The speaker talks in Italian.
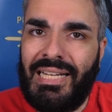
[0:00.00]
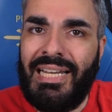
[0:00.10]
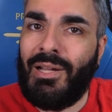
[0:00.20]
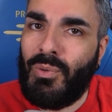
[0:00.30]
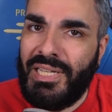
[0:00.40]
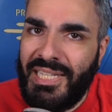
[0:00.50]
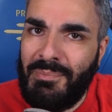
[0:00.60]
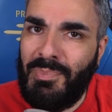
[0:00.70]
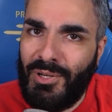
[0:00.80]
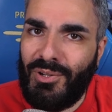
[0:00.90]

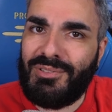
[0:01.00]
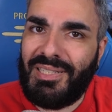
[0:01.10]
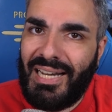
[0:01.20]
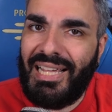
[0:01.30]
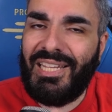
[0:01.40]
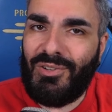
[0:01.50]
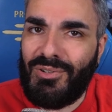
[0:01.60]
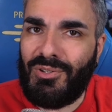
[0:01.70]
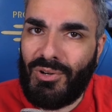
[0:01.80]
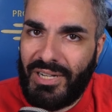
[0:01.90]
l'equilibrio tra i
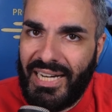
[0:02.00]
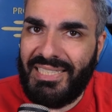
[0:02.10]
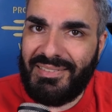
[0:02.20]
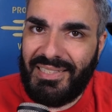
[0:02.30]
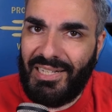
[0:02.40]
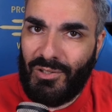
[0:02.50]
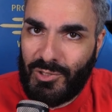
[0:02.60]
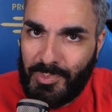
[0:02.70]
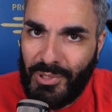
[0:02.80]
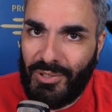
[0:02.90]
concorrenti nello
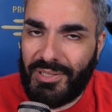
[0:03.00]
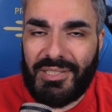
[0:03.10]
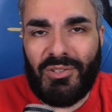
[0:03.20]
sport.